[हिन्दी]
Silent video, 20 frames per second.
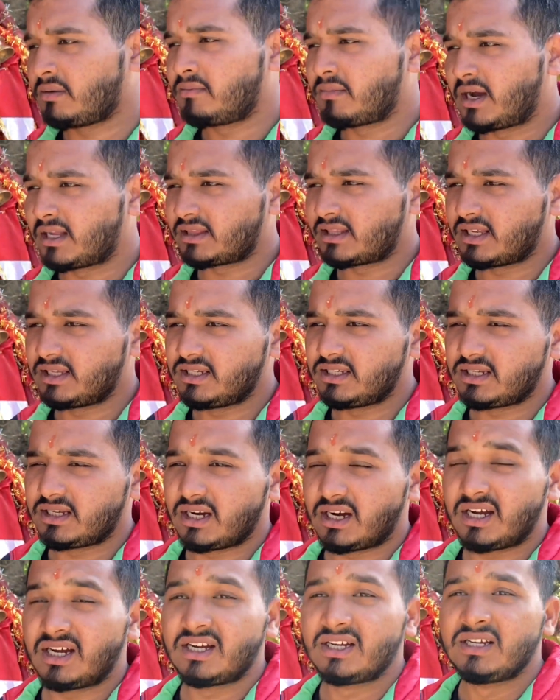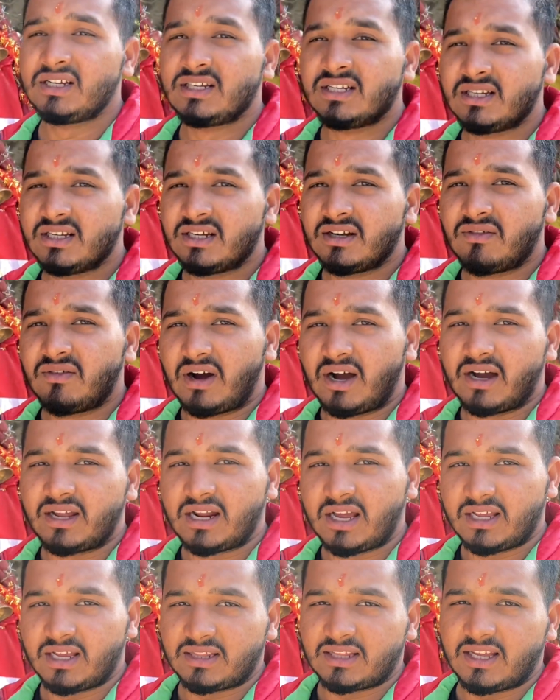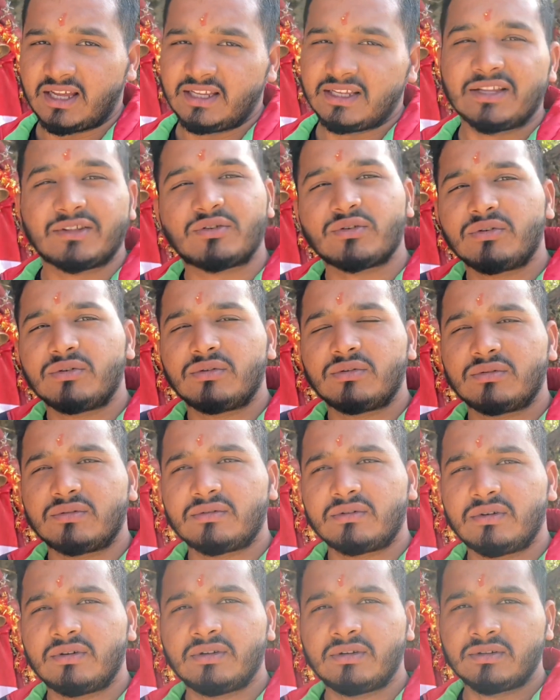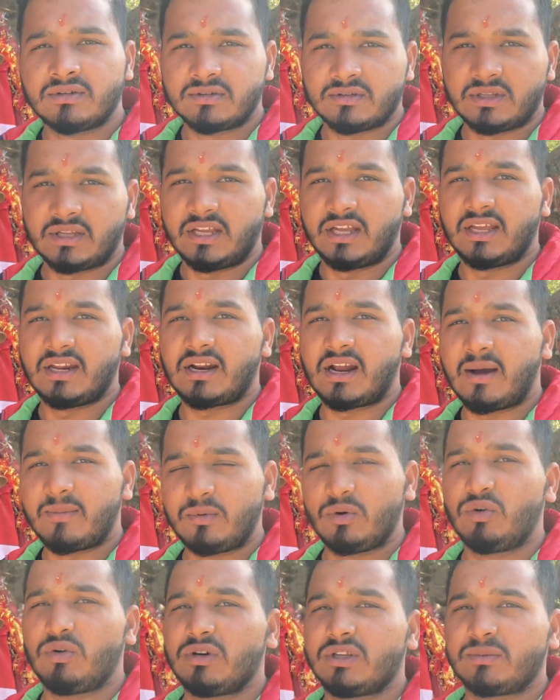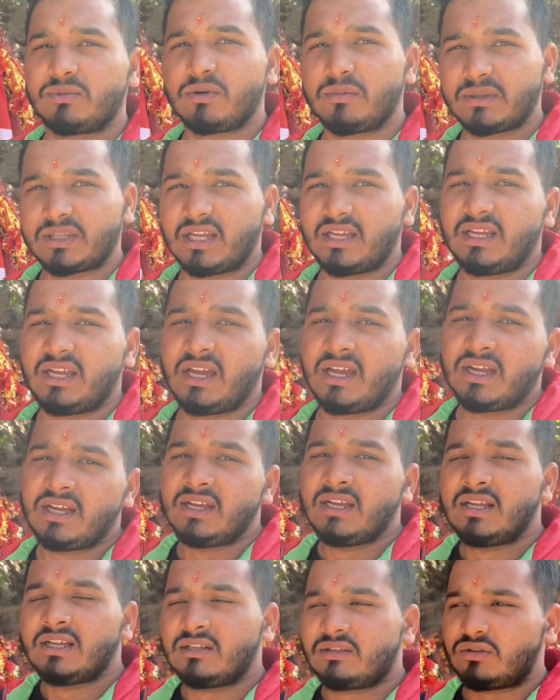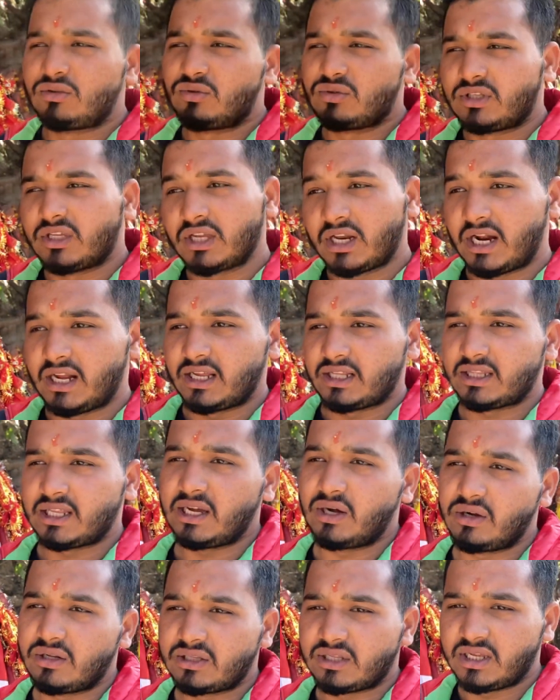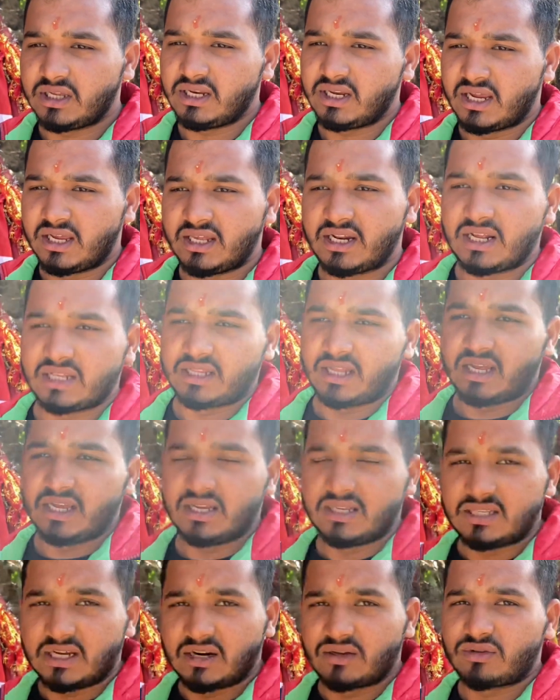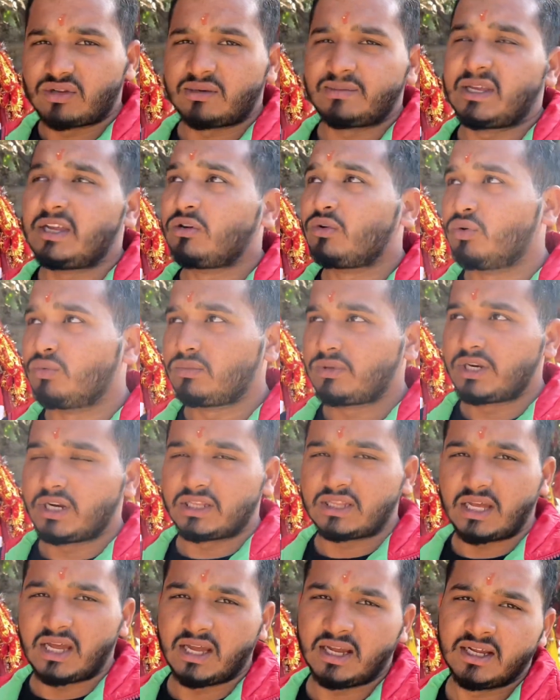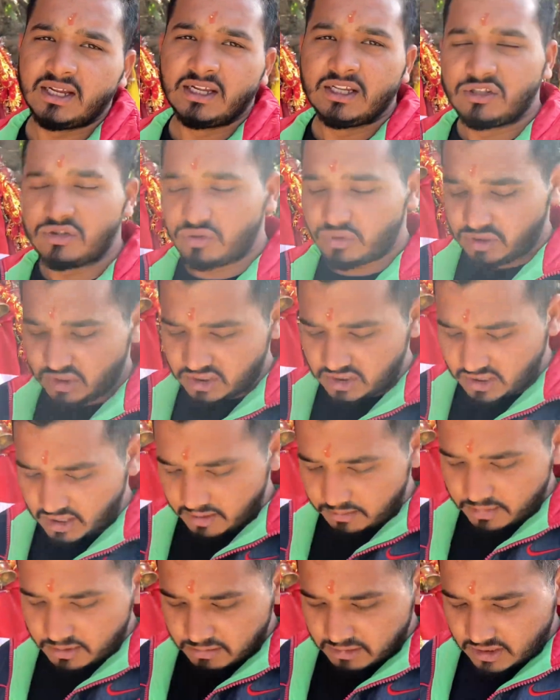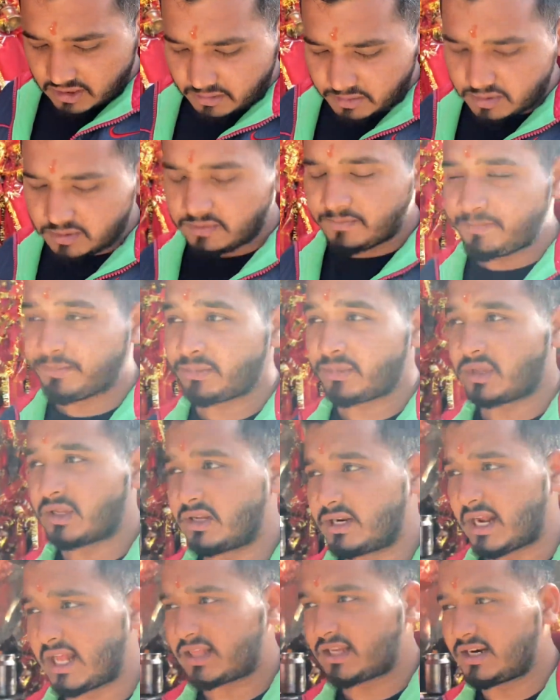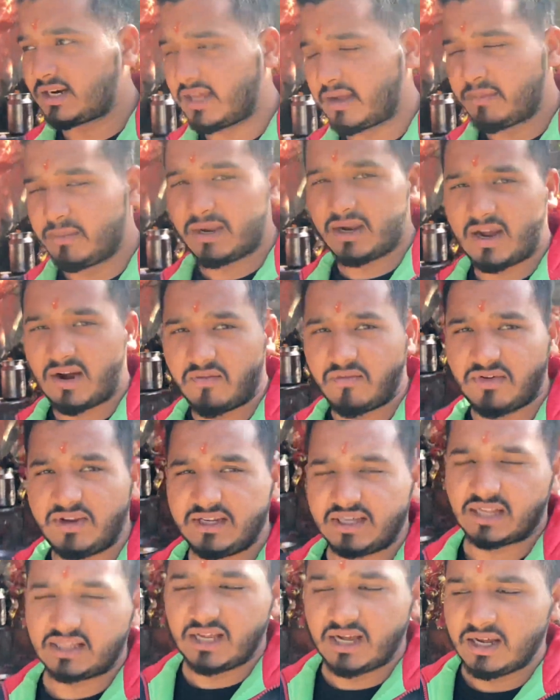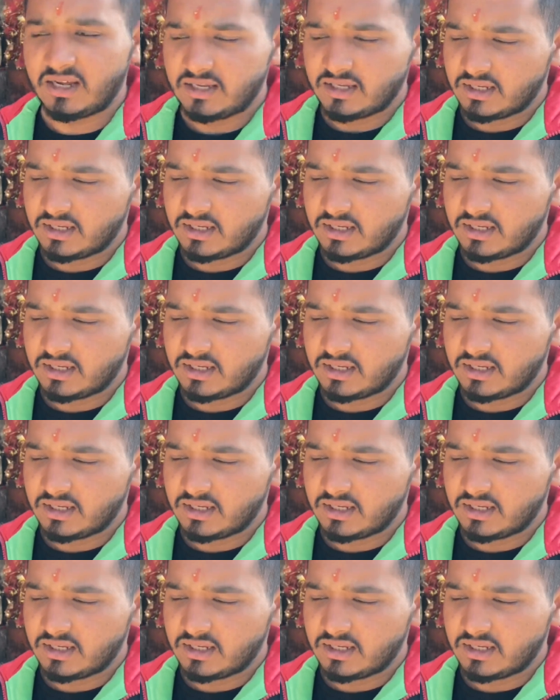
माता जी का वाहन आ जाता है जिसको शेर आप लोगों को सबको पता ही है तो शेर आ जाता है और शेर यहीं रहता है चारों तरफ यहीं घूमते रहता है तो ये यहाँ पे मतलब रात के टाइम में काफ़ी ज़्यादा